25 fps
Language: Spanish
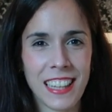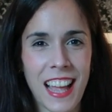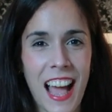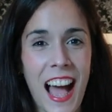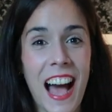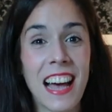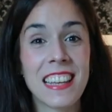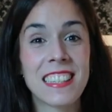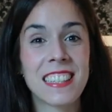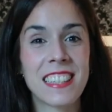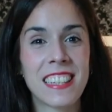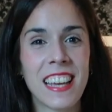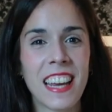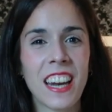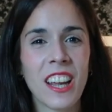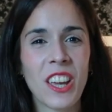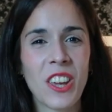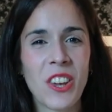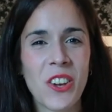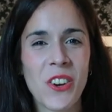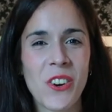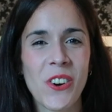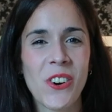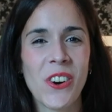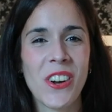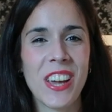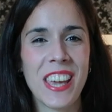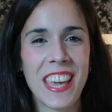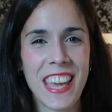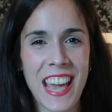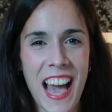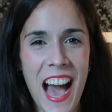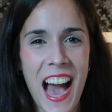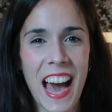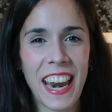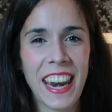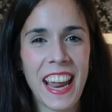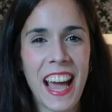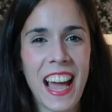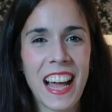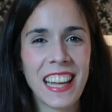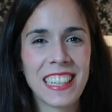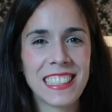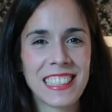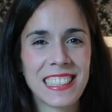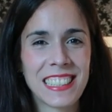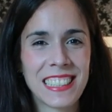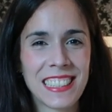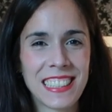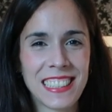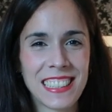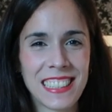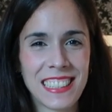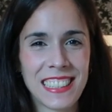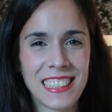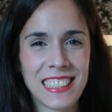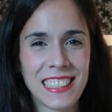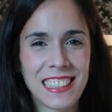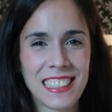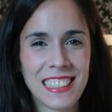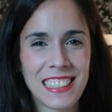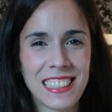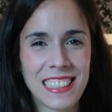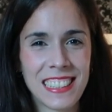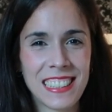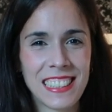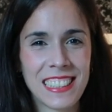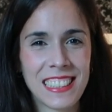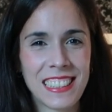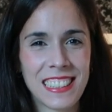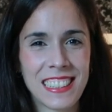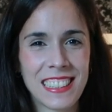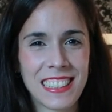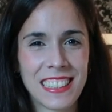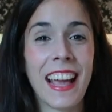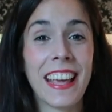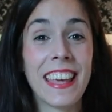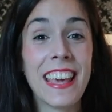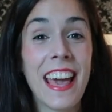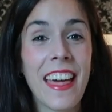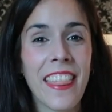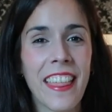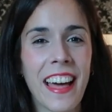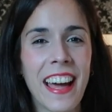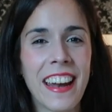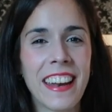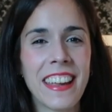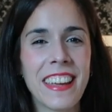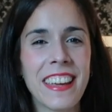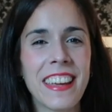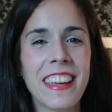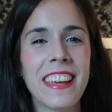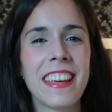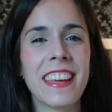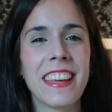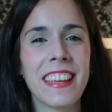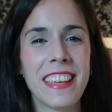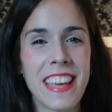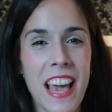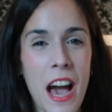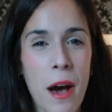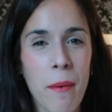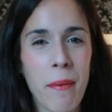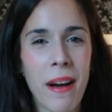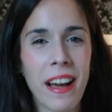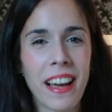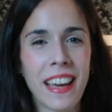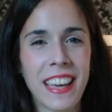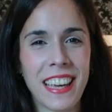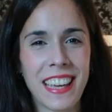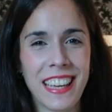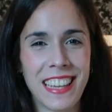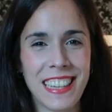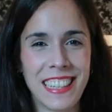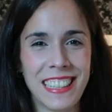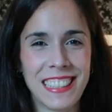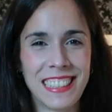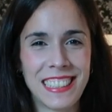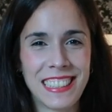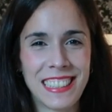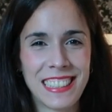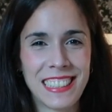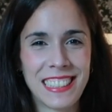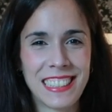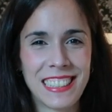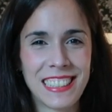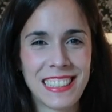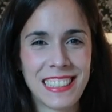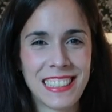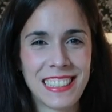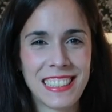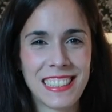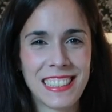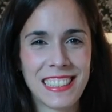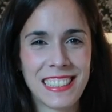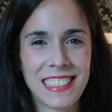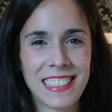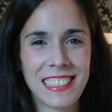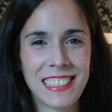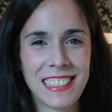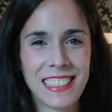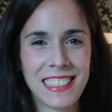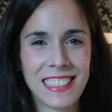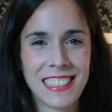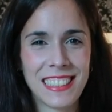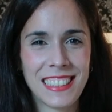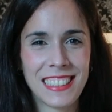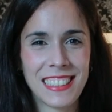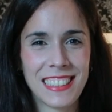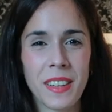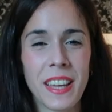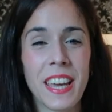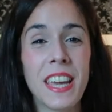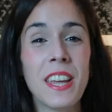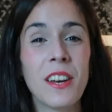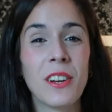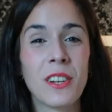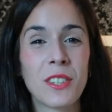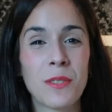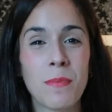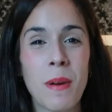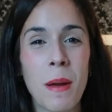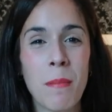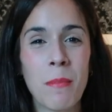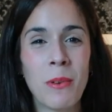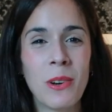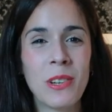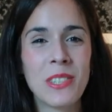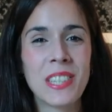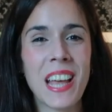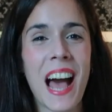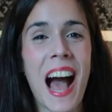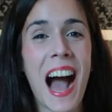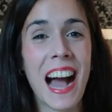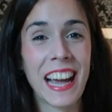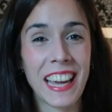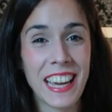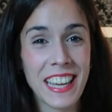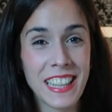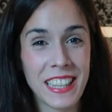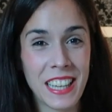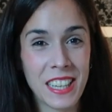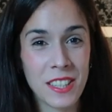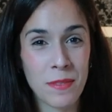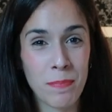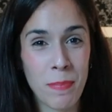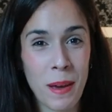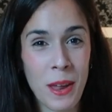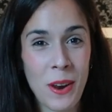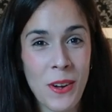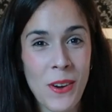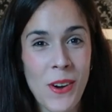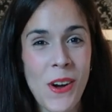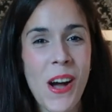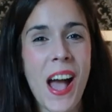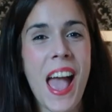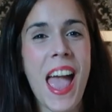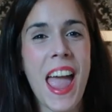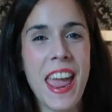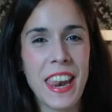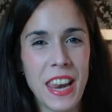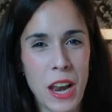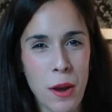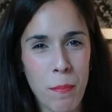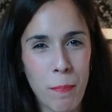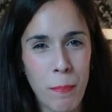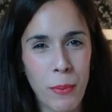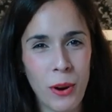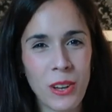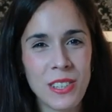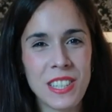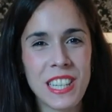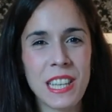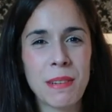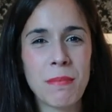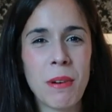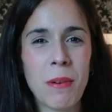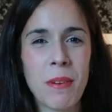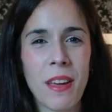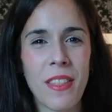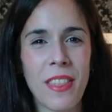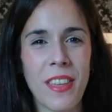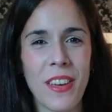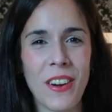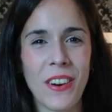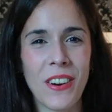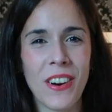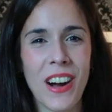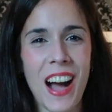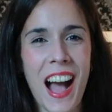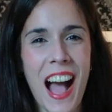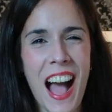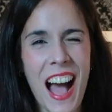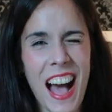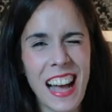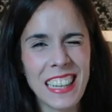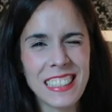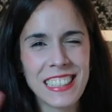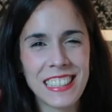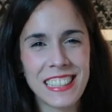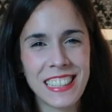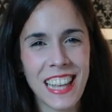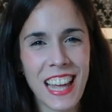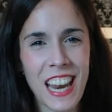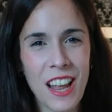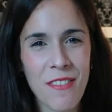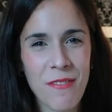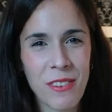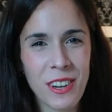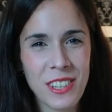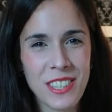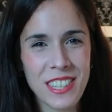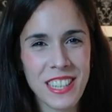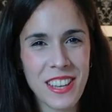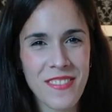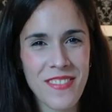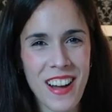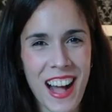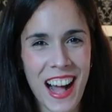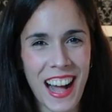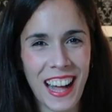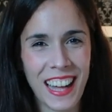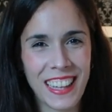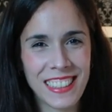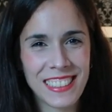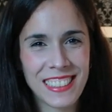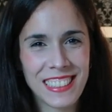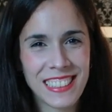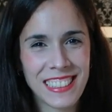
a Sergio y Hanna, y a Dani y a Baki. Y nos vemos aquí, te espero en el próximo vídeo. ¡Hasta la próxima!